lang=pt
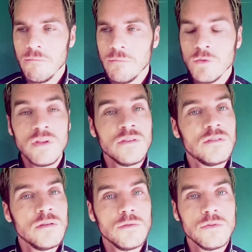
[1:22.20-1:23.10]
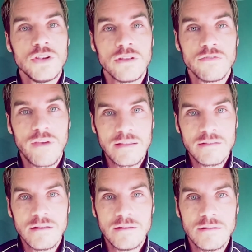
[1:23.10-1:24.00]
Não tem sido dias
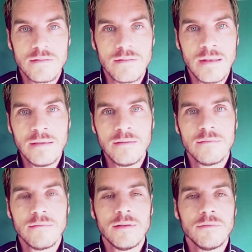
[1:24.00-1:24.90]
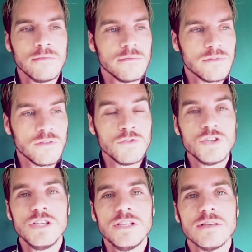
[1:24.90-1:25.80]
fáceis, né? não são
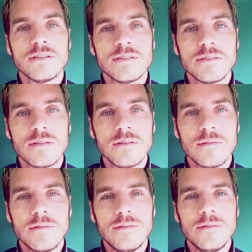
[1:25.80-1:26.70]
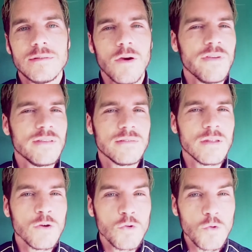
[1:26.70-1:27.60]
dias talvez
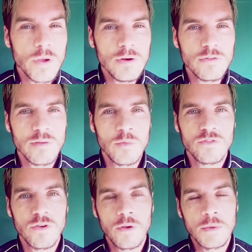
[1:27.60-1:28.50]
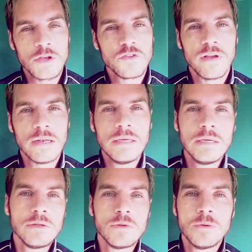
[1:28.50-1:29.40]
tranquilos emocionalmente
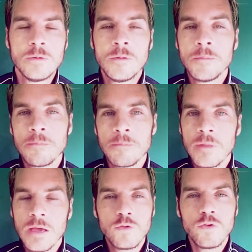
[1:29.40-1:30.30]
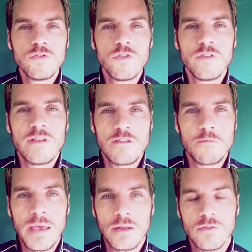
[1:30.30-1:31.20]
falando, em todos os
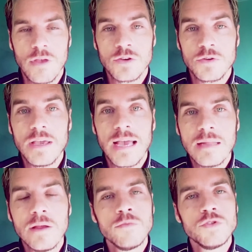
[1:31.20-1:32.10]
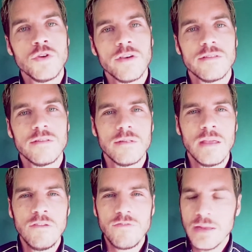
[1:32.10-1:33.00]
aspectos. Acho que cada um de nós
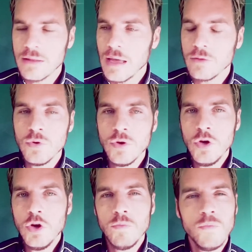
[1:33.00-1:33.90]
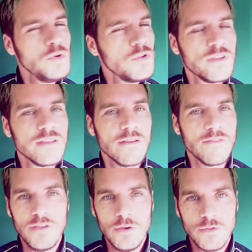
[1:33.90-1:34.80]
tem enfrentado muitos
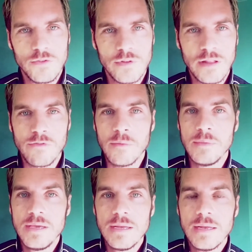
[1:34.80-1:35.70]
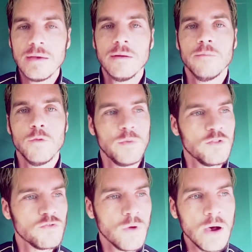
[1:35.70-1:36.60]
desafios na família, no
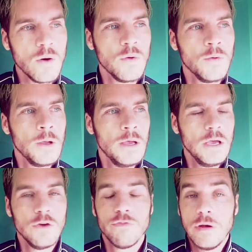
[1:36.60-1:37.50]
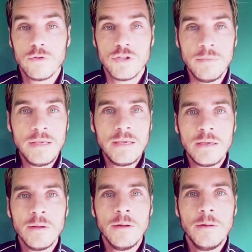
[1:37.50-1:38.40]
pessoal, eu falo de
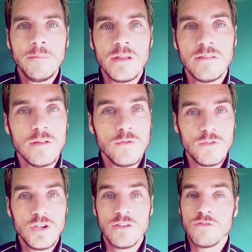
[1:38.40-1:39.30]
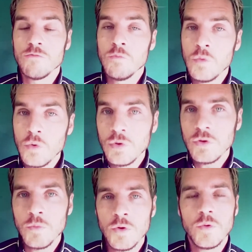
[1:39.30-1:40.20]
mim, tem sido dias
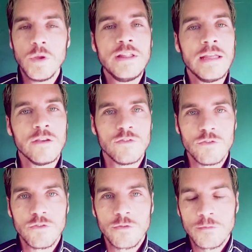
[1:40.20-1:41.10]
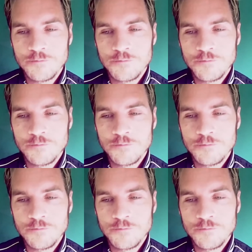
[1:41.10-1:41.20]
muito, muito intensos.